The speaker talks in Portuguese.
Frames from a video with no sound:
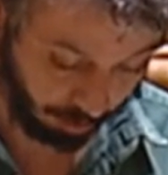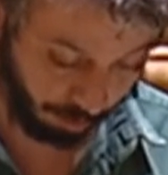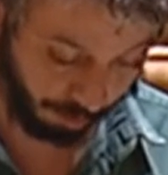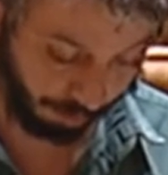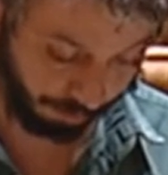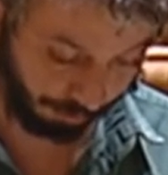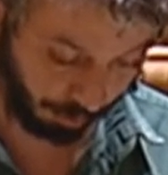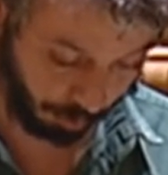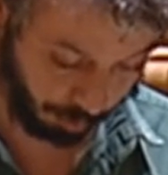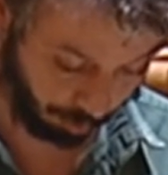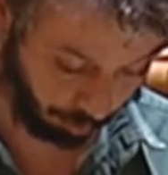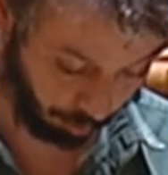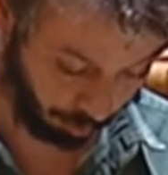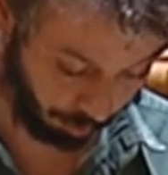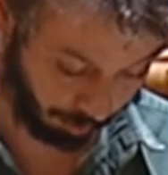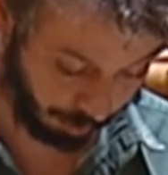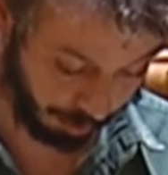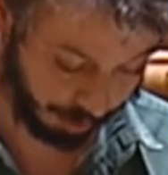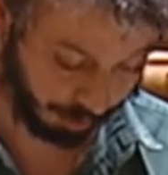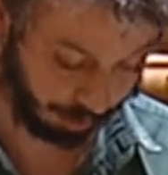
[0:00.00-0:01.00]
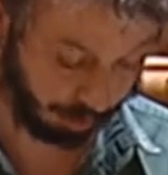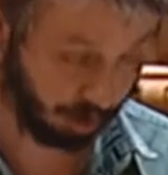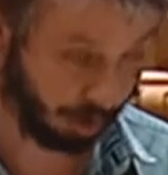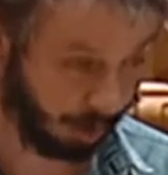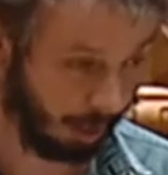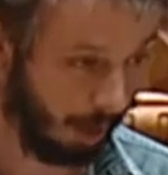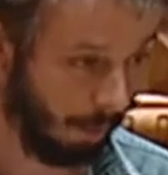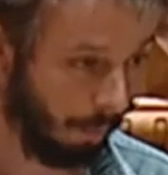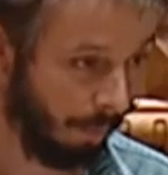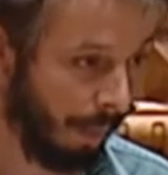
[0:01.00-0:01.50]
de uma vez por todas a
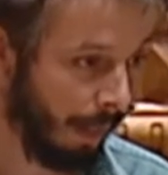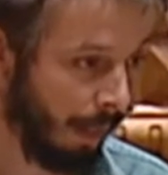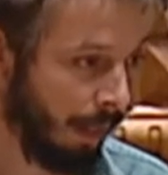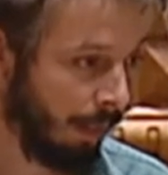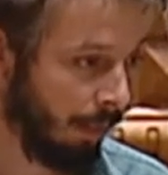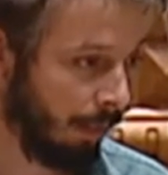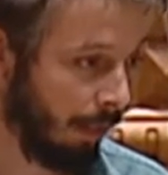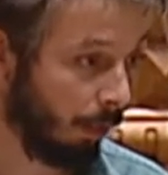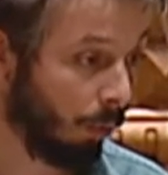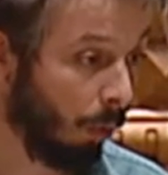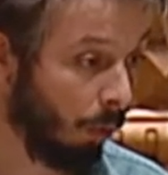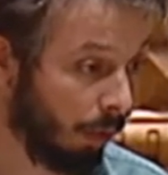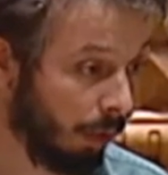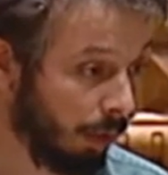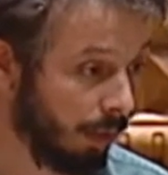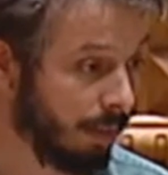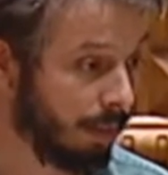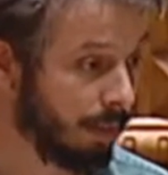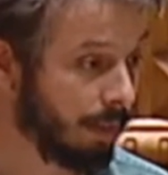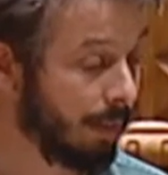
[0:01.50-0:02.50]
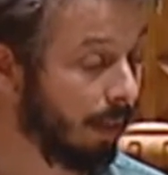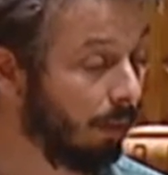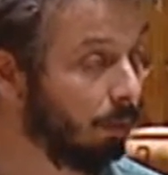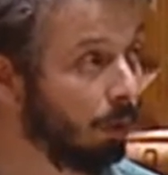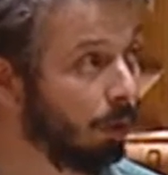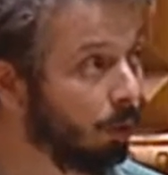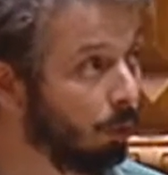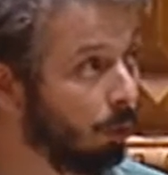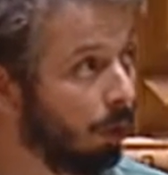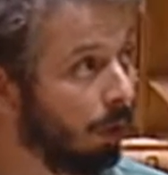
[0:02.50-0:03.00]
questão da
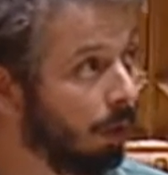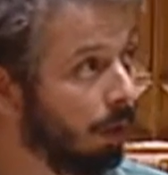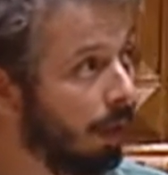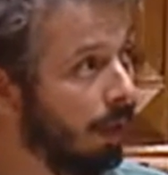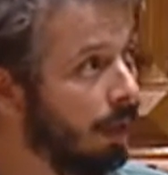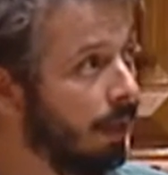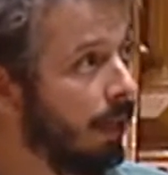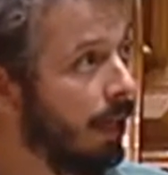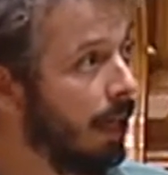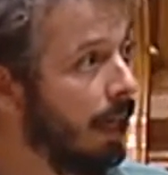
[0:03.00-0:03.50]
concretização de toda